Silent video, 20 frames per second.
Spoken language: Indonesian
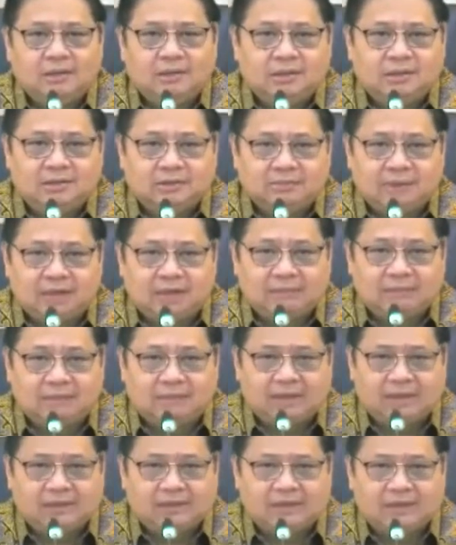Sebagaimana
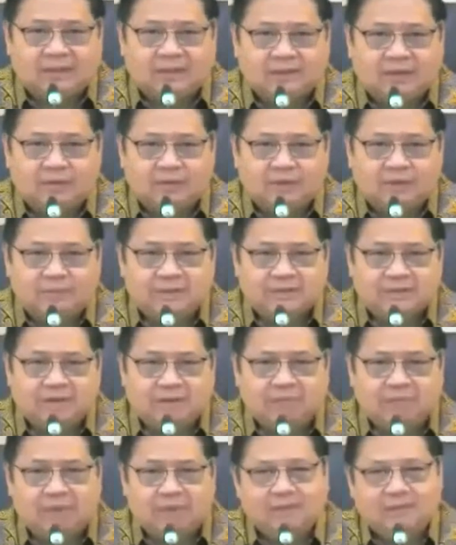kita ketahui
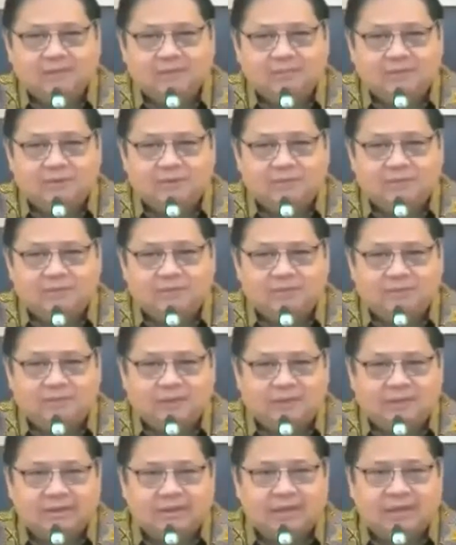bersama, sebelum
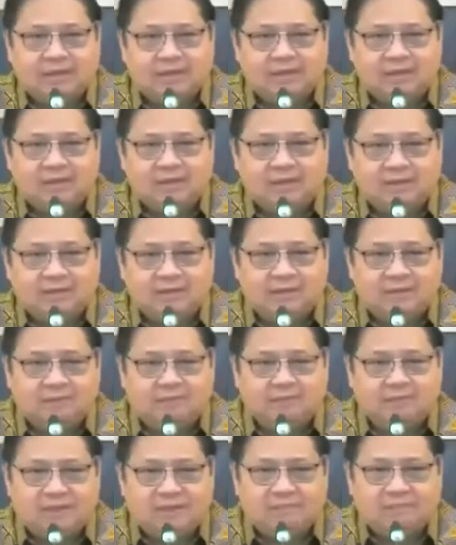pemerintah
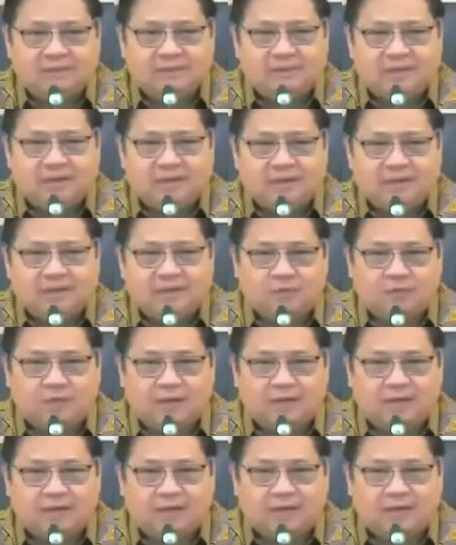menerbitkan
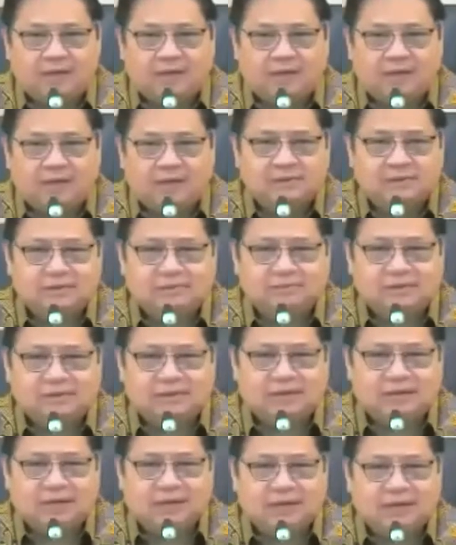aturan larangan
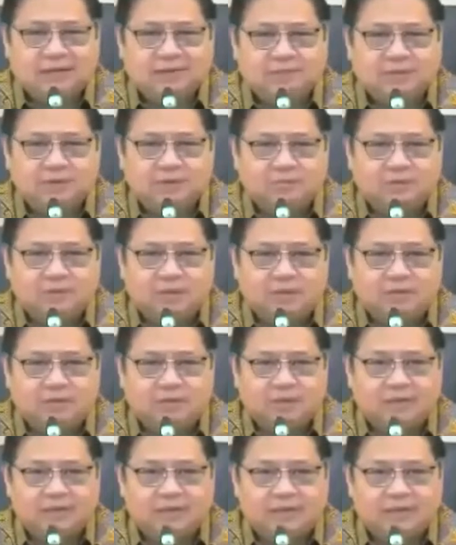sementara ekspor minyak
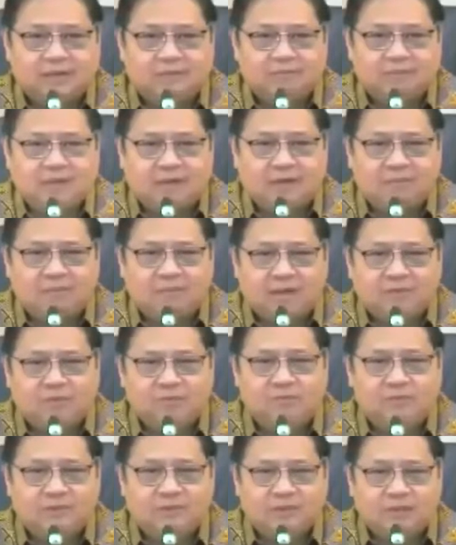goreng dan bahan
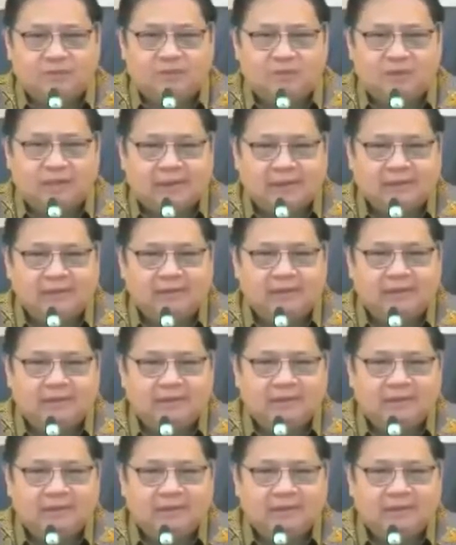baku minyak goreng